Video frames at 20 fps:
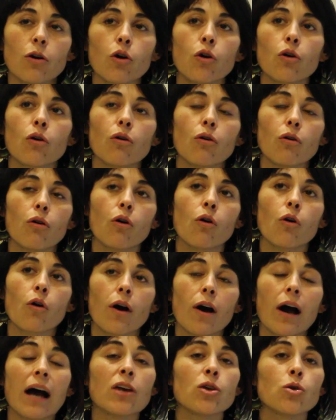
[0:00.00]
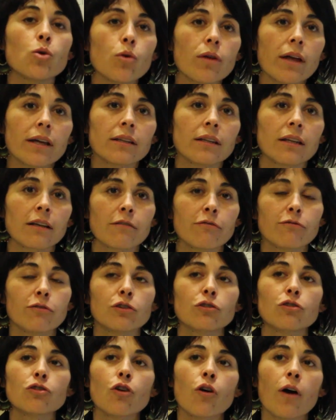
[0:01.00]
o, ayudan en
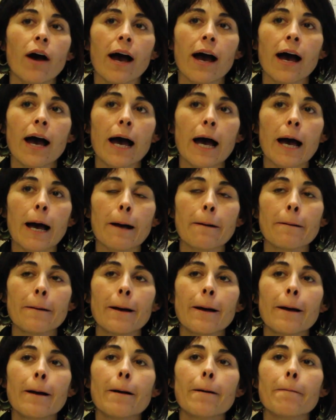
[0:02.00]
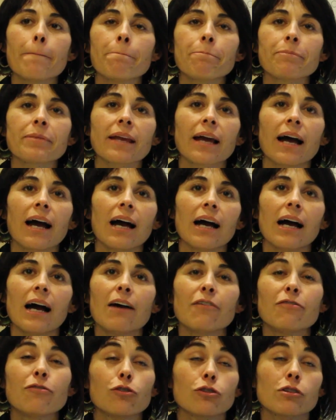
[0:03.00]
fondo a,
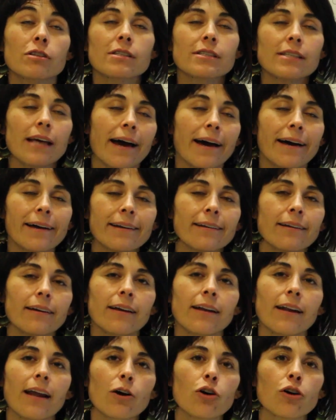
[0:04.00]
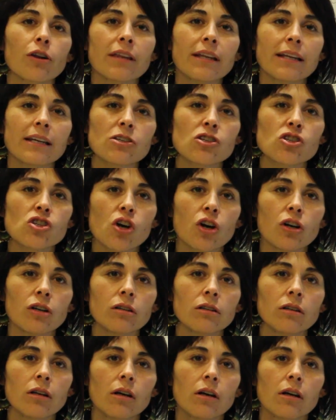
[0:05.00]
a forzar la
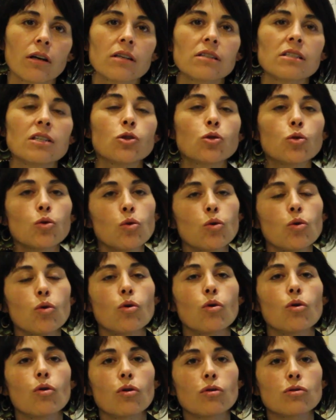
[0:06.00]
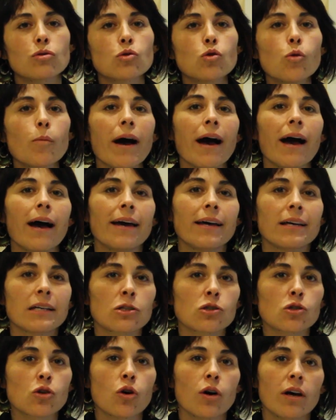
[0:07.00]
coordinación, si tú sumas a
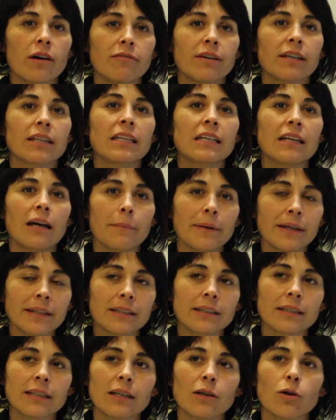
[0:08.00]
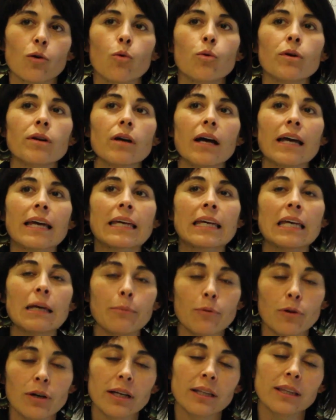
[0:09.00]
eso efectivamente un
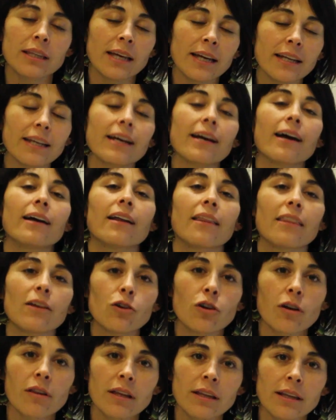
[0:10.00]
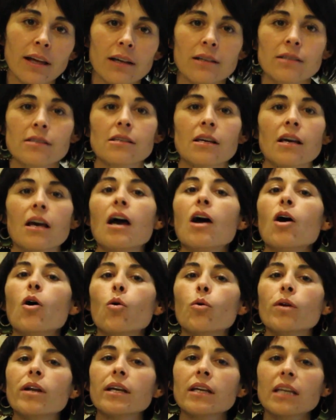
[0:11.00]
equipo que tiene ganas de coordinarse,
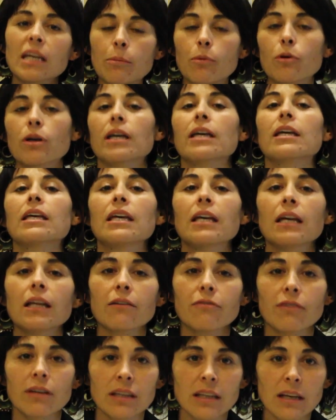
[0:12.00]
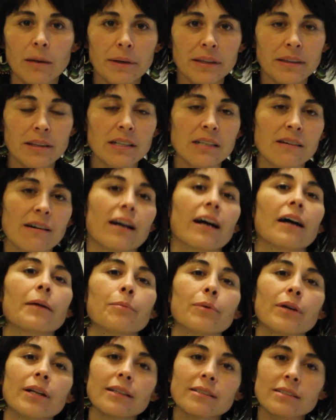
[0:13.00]
un equipo que quiere efectivamente trabajar
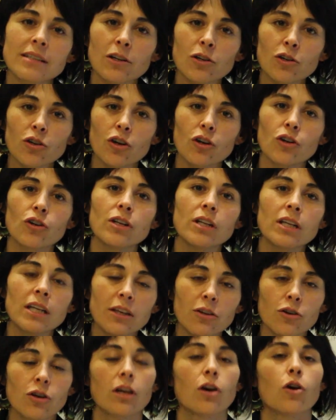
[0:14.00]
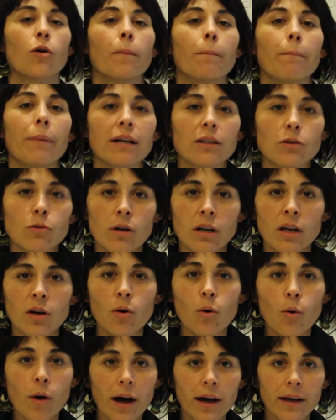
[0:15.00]
por el desarrollo de los niños, que comparte un
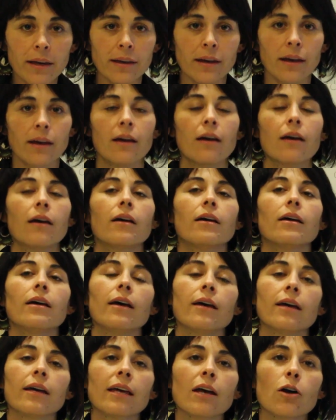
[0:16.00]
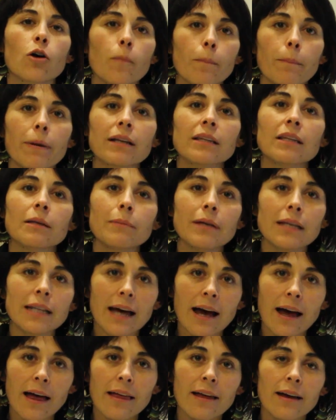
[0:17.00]
lenguaje, eh, que comparte
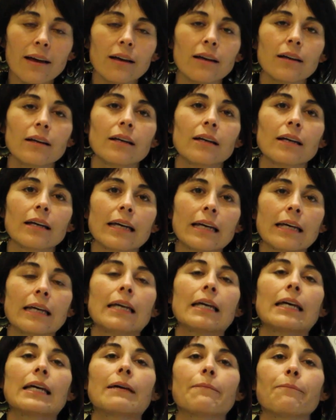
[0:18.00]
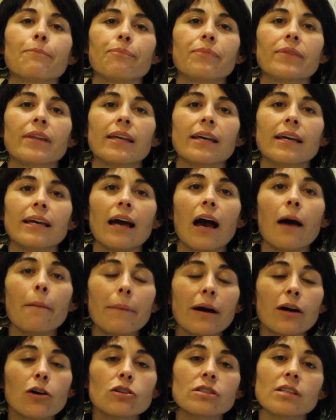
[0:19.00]
mirada, eh,
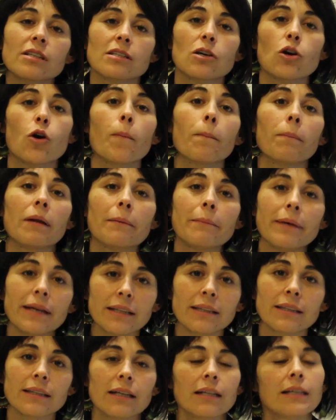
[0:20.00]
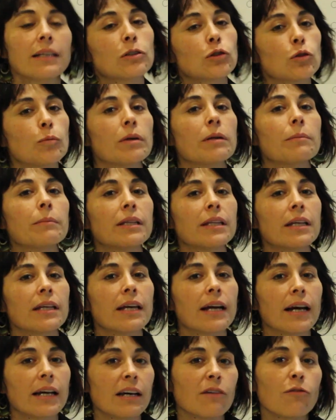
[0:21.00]
ambas cosas se complementan y eso permite
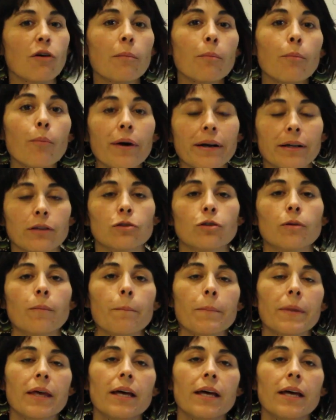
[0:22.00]
llegar a buen puerto.